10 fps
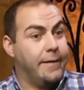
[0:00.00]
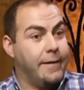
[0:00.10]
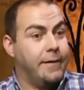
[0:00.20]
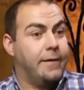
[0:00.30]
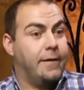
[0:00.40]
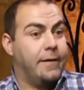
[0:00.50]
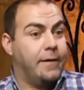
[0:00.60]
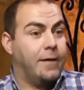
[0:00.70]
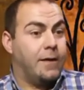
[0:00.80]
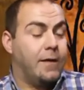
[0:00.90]
y,
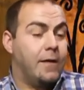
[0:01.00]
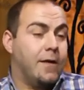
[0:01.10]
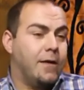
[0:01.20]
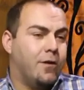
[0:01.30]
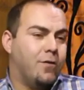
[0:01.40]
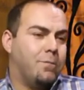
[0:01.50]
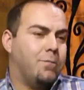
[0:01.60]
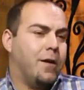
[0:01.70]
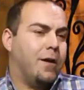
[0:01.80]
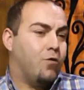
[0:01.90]
y
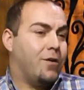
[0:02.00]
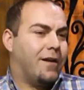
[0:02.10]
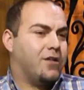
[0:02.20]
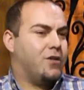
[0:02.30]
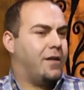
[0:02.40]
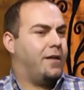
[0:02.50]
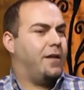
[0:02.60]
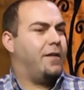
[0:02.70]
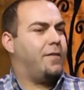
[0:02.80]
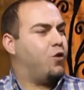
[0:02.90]
eh, Juli Ranchal
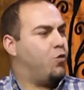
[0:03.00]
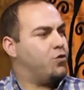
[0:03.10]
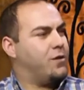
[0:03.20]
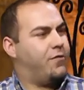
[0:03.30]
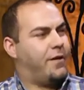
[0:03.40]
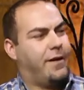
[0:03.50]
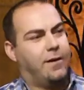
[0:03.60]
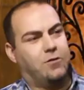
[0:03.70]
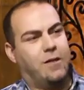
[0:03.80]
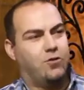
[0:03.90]
del grupo
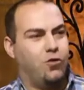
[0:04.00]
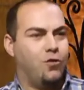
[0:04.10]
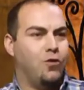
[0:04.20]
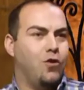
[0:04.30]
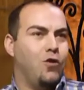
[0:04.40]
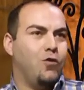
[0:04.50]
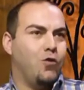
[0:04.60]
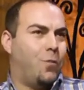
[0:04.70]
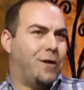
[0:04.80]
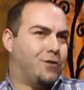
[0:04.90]
Sefará, o sea, son
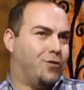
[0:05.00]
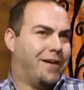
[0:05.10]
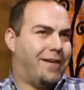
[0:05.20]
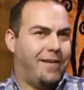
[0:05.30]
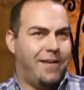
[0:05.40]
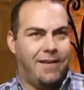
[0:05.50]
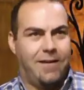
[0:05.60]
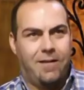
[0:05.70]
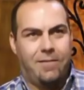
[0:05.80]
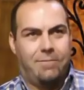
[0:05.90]
dos personas
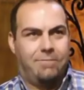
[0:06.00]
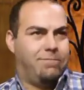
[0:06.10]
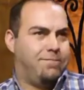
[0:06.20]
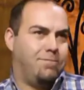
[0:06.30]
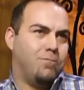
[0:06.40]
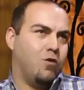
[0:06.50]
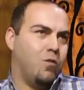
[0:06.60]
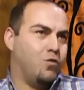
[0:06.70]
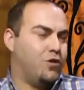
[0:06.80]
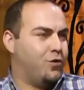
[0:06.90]
que
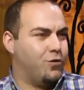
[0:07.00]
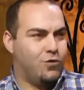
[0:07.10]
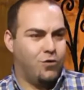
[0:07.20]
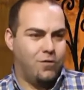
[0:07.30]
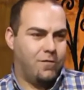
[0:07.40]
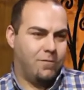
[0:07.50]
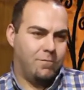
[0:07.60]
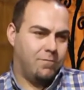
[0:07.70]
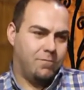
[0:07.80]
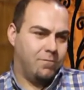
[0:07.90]
como músicos
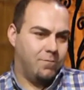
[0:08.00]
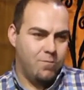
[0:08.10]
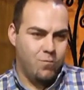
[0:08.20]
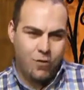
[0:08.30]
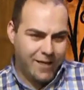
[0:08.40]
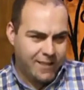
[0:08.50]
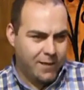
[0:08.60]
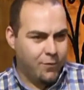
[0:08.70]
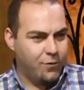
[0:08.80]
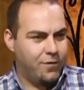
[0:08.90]
son
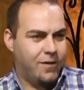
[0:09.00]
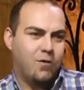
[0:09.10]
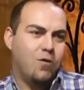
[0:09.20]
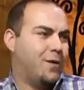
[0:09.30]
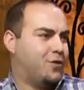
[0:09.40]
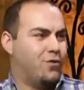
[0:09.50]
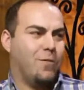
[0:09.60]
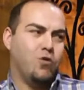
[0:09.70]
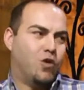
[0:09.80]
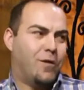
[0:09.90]
buenísimos y como personas
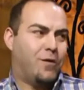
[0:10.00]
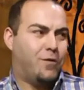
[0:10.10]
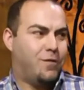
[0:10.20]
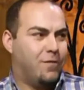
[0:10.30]
mucho mejor.